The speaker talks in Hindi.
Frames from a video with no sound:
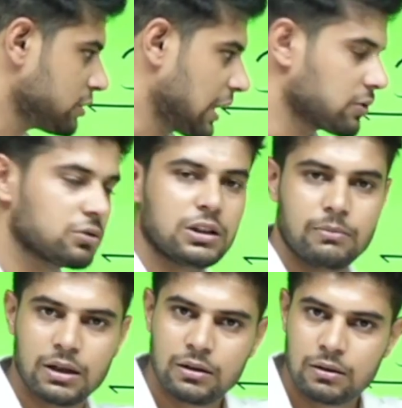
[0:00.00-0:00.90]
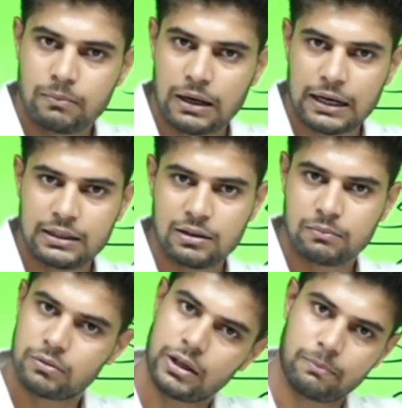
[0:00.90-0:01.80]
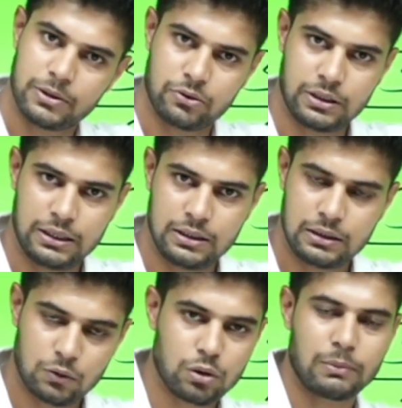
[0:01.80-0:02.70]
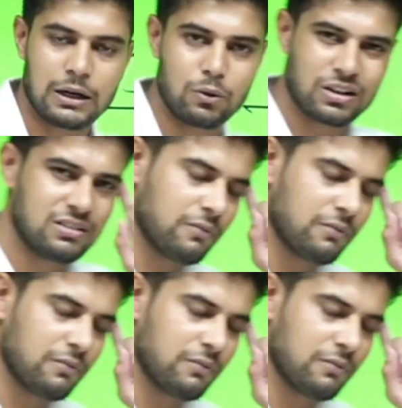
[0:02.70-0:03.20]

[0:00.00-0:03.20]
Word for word: चार सौ दिन में बाकायदा पूरी कंप्लीट हो जाएगी और मान लो किसी को